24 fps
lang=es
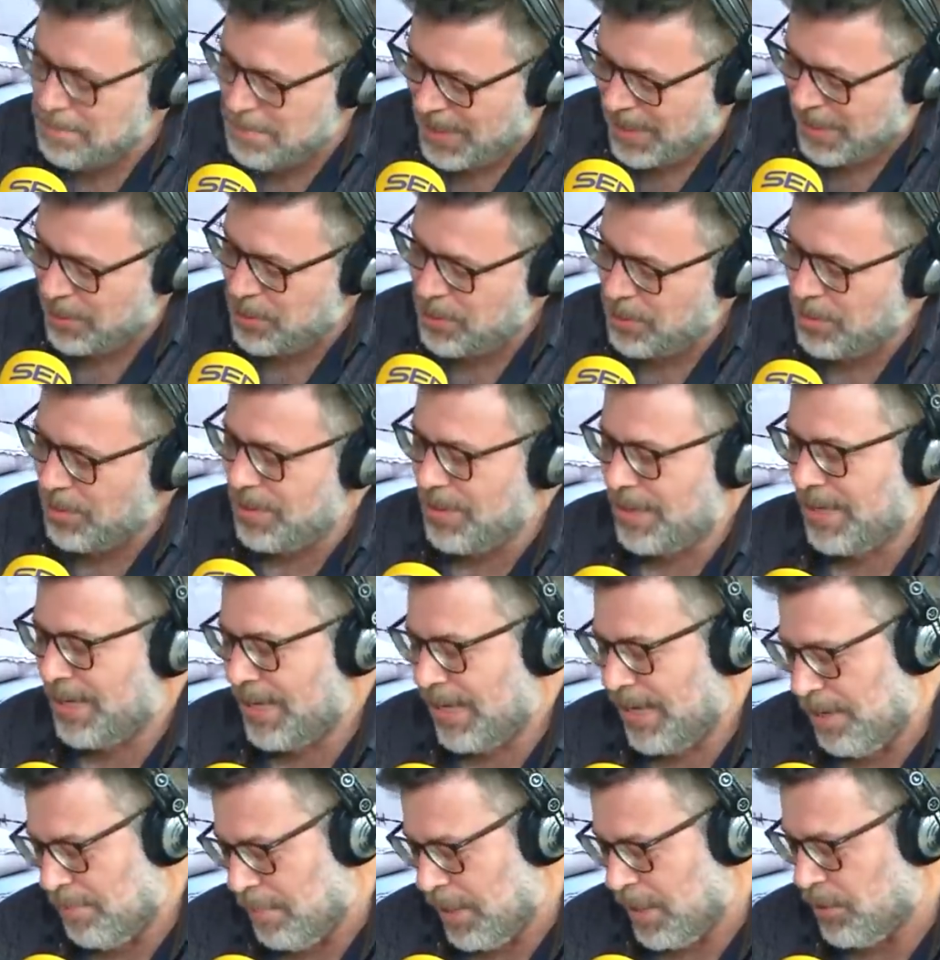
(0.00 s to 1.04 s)
veré yo
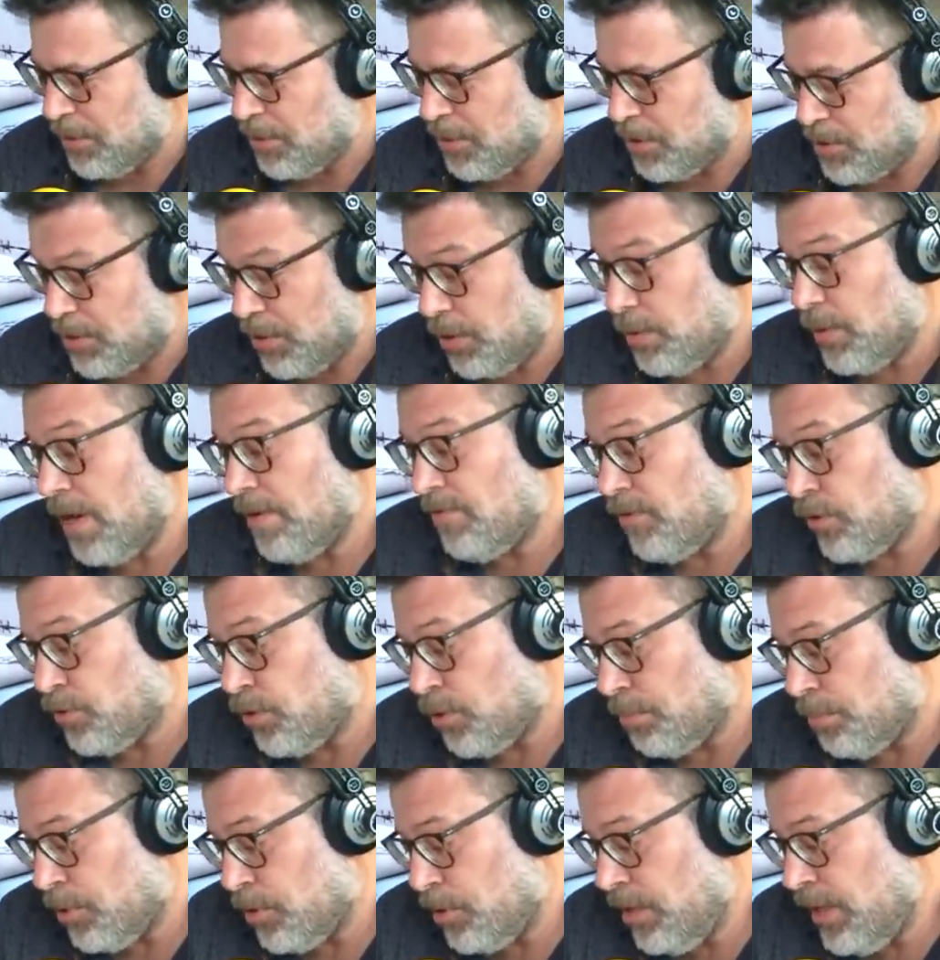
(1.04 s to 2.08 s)
qué le mando. Si una
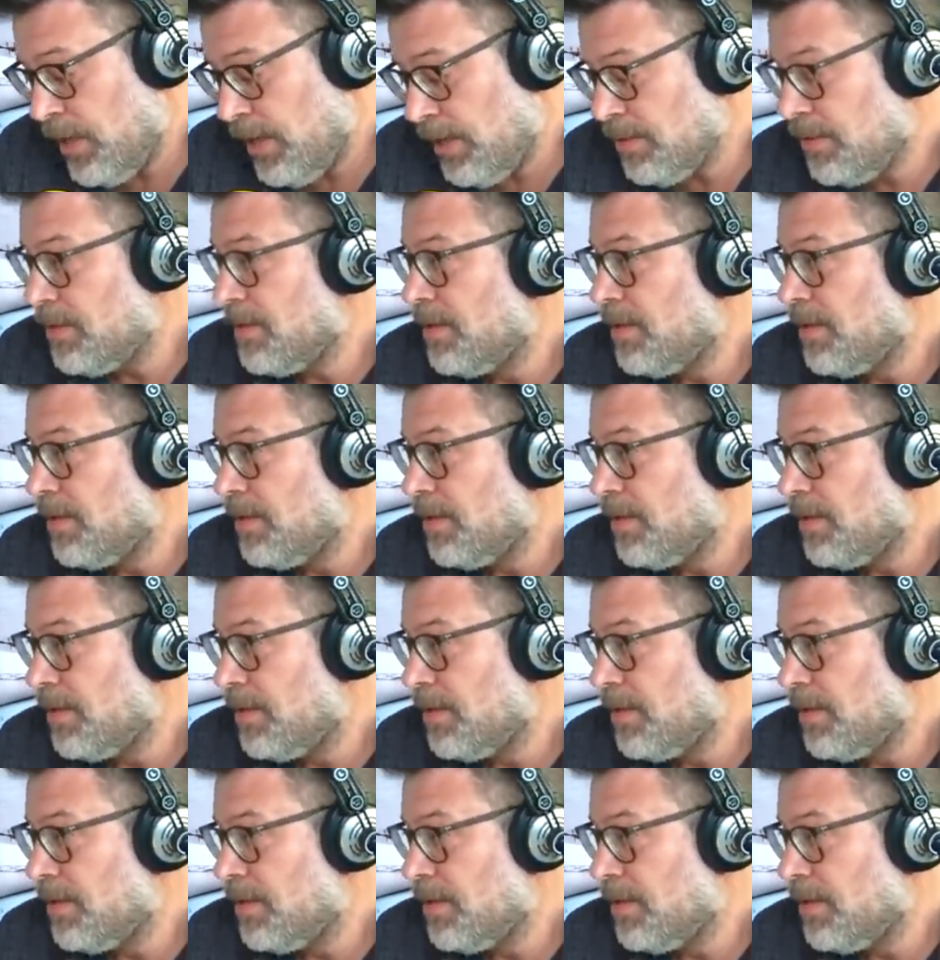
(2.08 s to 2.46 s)
fotopolla